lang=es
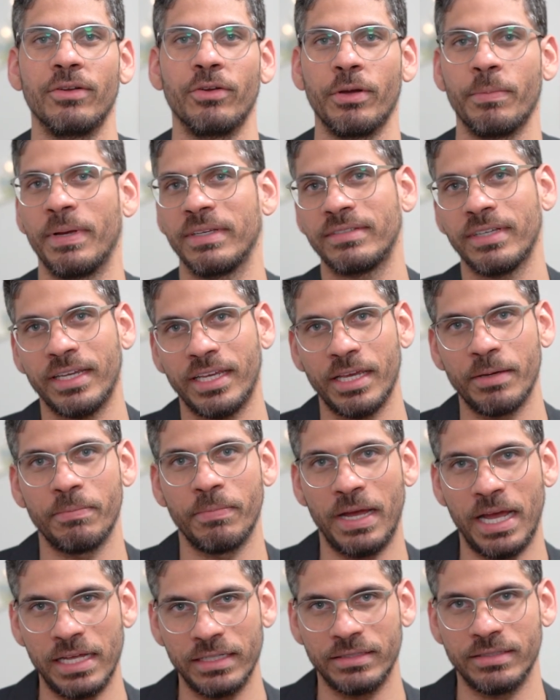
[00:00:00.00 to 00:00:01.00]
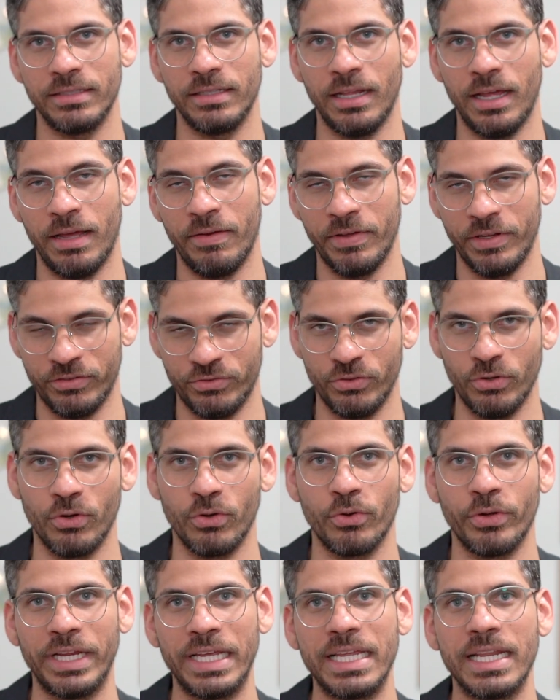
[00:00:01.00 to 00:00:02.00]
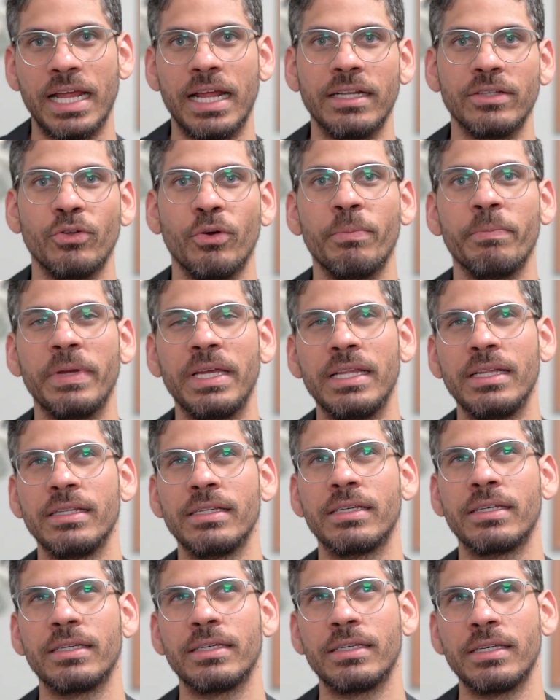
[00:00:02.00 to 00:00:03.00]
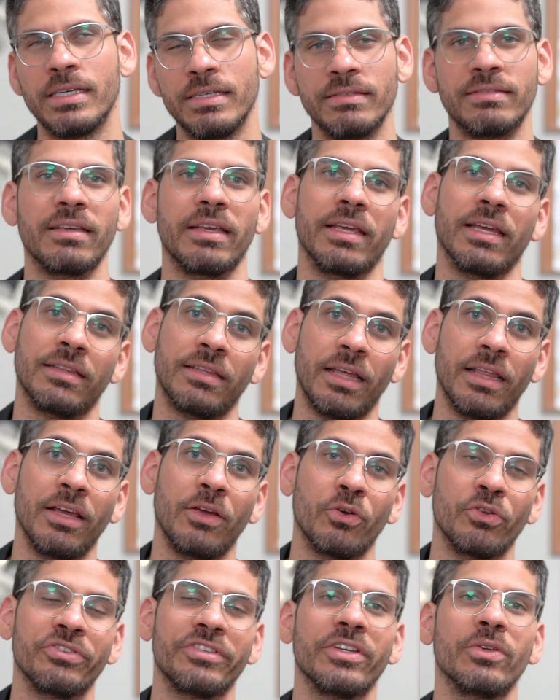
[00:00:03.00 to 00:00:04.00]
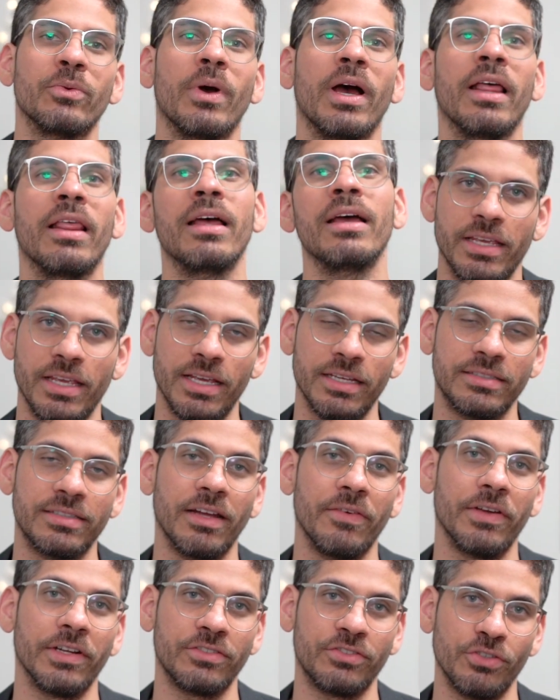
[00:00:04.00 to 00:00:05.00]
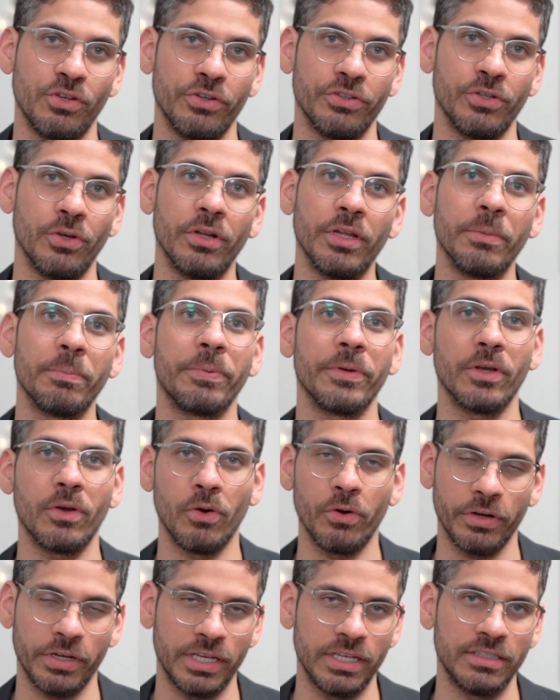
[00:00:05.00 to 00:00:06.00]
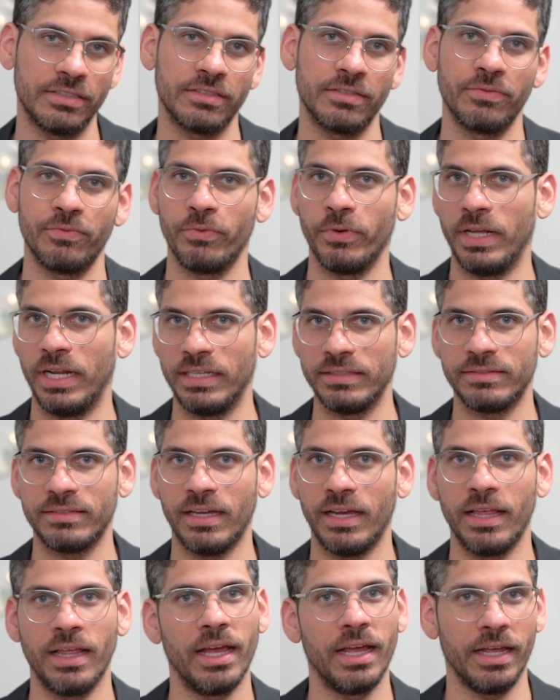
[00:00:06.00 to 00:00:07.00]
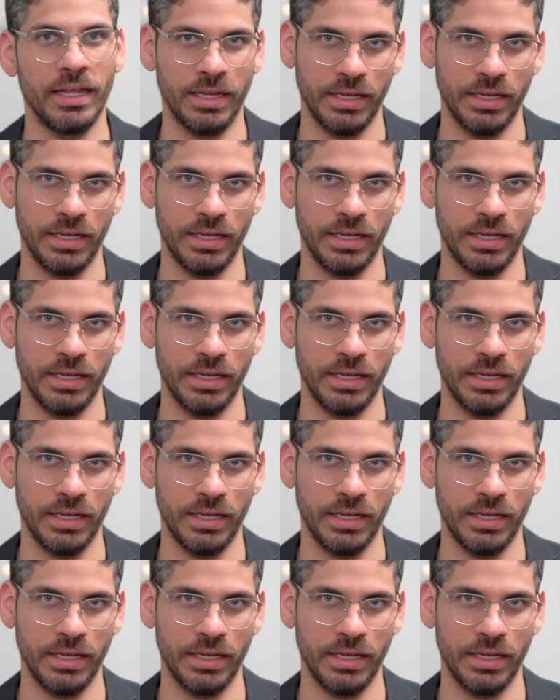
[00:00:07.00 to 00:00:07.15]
Lo que pasa es que Bat, la versión original 2015 ya está descontinuada y esta versión de Olympic Orchids fue lanzada